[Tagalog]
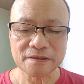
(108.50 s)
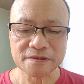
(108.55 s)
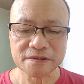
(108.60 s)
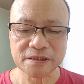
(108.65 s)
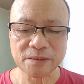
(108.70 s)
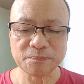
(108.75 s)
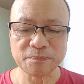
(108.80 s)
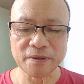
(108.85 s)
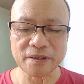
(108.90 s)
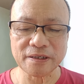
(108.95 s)

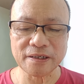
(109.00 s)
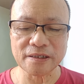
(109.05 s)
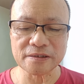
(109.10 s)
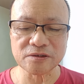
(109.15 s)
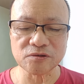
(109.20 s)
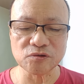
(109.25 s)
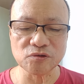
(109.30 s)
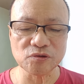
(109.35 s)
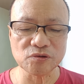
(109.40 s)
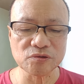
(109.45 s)

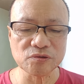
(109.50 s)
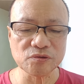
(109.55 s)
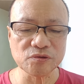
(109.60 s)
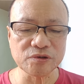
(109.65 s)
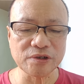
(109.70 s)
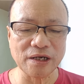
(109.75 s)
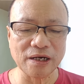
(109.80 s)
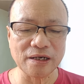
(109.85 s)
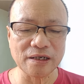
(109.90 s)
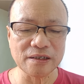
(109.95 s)
sapagkat noong
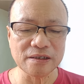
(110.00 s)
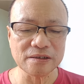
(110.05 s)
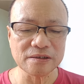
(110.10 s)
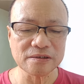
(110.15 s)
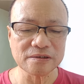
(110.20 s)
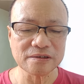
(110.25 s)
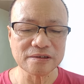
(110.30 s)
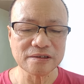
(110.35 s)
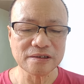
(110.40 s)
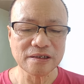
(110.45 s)
una
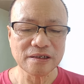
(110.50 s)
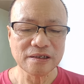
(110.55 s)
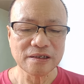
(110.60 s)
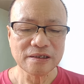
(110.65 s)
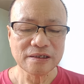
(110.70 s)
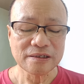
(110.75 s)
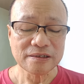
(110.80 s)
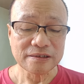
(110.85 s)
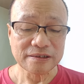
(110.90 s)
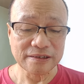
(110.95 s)

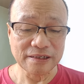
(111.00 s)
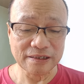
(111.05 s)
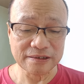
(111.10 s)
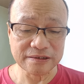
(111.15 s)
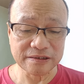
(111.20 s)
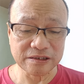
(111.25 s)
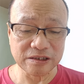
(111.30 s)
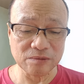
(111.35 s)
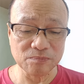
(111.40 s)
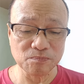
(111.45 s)

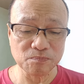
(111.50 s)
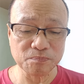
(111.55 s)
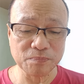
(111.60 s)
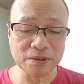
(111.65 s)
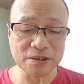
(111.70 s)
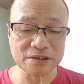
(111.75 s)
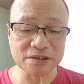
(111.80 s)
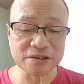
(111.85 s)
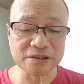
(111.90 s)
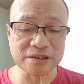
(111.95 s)

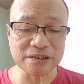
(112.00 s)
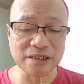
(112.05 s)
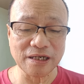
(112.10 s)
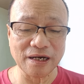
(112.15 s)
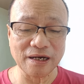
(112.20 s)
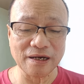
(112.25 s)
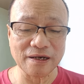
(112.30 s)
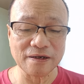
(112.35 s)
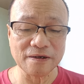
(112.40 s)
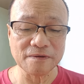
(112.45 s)
nagtimpi
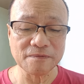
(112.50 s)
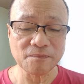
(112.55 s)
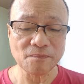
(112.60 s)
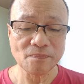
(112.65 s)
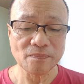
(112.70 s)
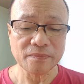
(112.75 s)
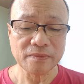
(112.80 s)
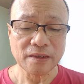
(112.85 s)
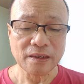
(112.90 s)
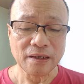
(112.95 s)
siya
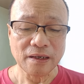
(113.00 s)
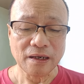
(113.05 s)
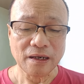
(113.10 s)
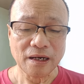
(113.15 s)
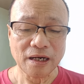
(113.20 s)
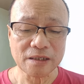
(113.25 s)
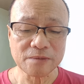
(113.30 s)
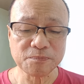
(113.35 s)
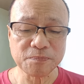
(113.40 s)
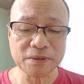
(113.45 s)

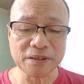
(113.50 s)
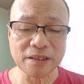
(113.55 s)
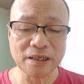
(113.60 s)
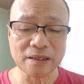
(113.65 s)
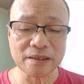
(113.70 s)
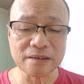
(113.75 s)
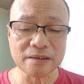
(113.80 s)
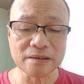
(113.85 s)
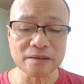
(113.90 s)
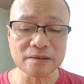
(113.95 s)
at
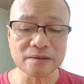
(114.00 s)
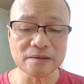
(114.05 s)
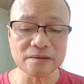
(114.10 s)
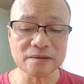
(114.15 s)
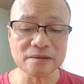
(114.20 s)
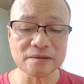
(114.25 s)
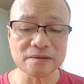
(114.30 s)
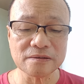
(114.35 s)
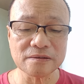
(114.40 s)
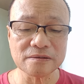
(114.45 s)
pinag
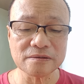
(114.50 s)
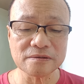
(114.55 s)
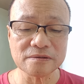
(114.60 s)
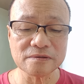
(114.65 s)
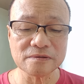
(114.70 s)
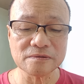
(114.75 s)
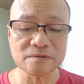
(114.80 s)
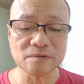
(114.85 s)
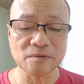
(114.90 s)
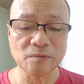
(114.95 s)

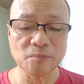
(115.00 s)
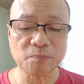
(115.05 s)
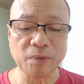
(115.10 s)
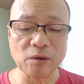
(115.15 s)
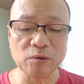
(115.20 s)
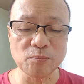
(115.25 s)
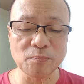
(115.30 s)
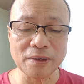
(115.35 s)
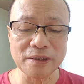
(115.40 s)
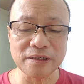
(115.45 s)

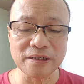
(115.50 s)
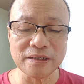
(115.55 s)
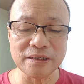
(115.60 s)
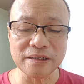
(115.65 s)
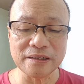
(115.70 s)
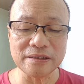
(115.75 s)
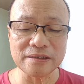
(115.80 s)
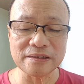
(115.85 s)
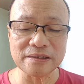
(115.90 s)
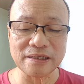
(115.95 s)

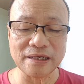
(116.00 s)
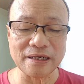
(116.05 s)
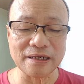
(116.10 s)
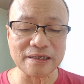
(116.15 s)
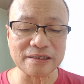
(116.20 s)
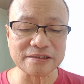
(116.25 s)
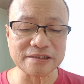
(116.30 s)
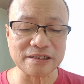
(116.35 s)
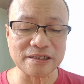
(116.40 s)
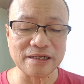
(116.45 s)
paumanhin ang
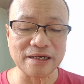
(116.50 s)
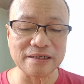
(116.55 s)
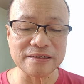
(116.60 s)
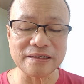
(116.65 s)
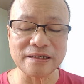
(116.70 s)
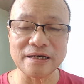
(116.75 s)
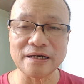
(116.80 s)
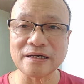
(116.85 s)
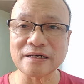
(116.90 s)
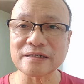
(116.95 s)

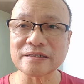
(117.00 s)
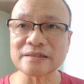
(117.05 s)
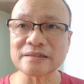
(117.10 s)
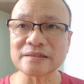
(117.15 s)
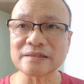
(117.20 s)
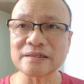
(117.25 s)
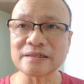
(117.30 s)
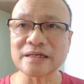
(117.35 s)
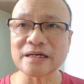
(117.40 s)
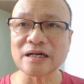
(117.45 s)
ng
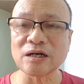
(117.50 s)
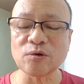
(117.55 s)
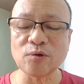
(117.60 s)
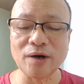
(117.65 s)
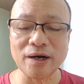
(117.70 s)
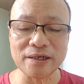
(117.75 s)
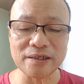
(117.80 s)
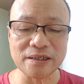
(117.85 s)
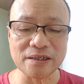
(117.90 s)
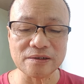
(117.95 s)

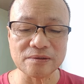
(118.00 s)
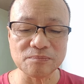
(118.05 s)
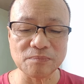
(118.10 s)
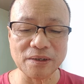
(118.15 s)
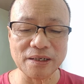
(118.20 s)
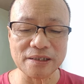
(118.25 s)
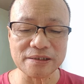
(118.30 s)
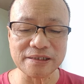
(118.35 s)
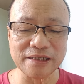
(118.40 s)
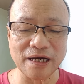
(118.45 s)
nagawa ng
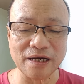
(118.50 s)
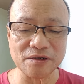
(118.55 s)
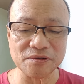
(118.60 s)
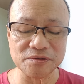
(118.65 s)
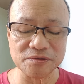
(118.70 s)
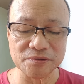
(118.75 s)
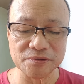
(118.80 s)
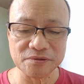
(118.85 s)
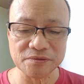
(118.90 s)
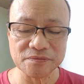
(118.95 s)
mga
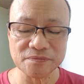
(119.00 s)
tao.